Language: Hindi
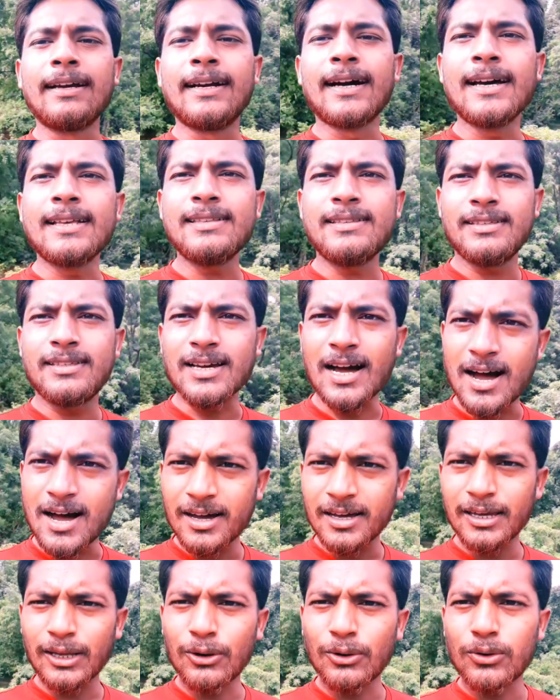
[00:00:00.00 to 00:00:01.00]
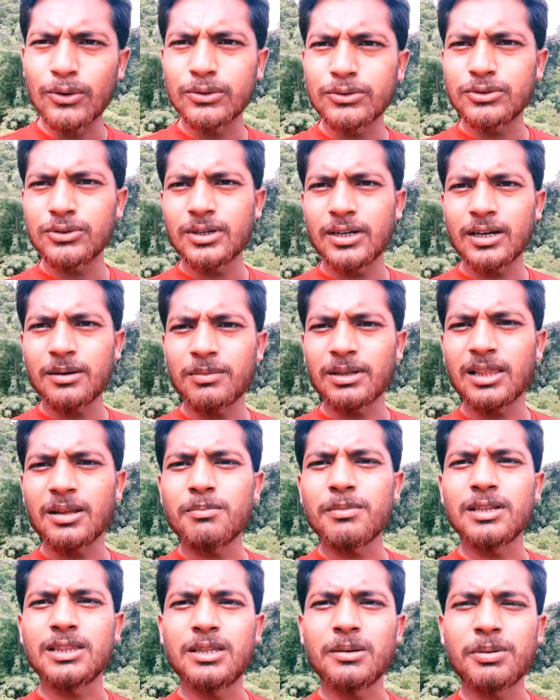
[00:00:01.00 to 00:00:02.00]
गाइज यहाँ के लोग जो है
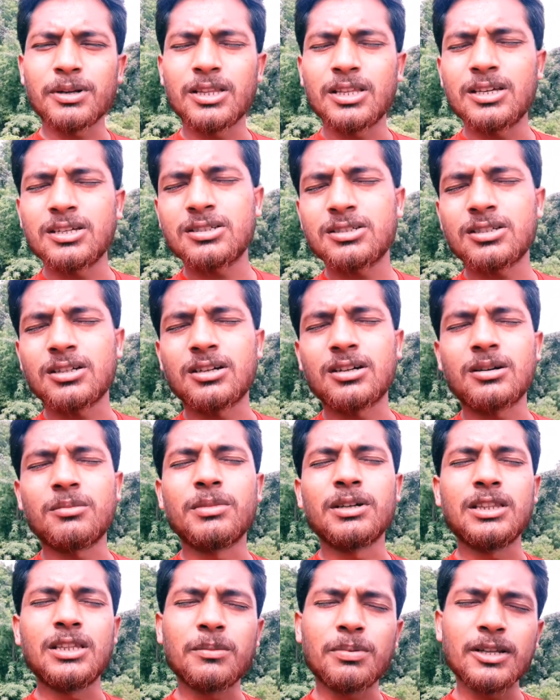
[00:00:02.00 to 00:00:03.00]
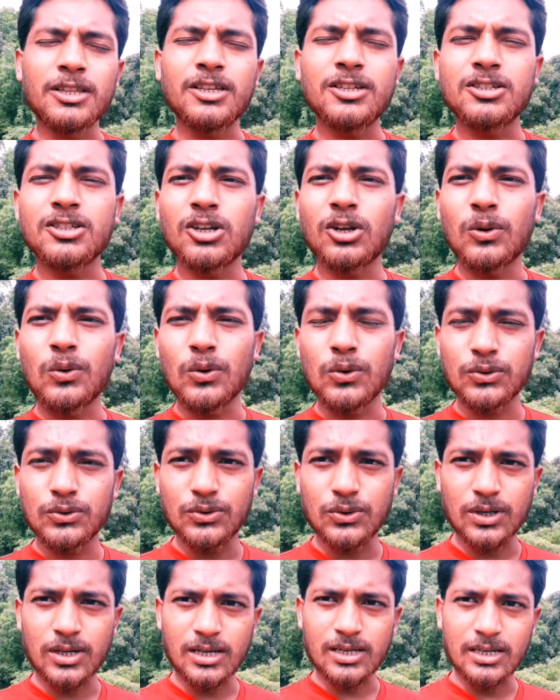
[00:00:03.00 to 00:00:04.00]
मतलब मध्य प्रदेश मध्य प्रदेश के लोग
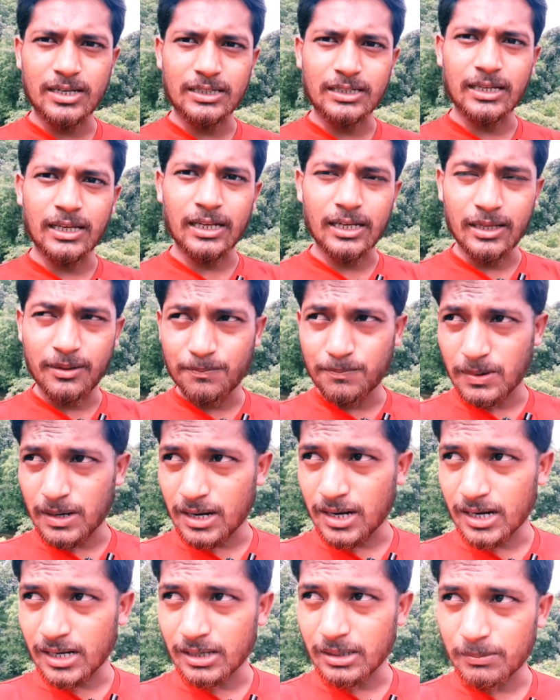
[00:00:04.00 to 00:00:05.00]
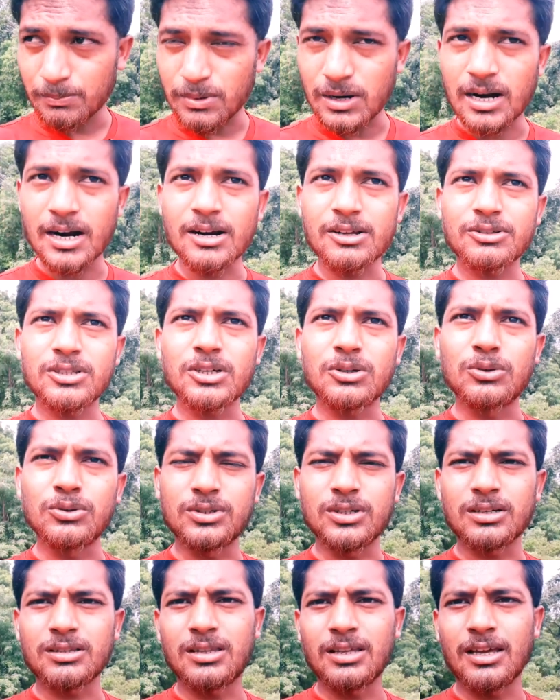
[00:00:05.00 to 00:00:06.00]
जो है ये डेली पहाड़ पहाड़ से
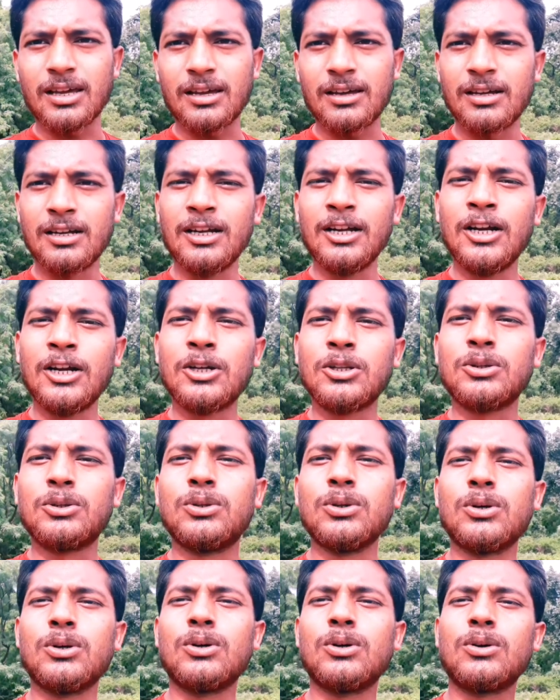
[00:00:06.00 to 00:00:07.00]
गुजरते हैं तो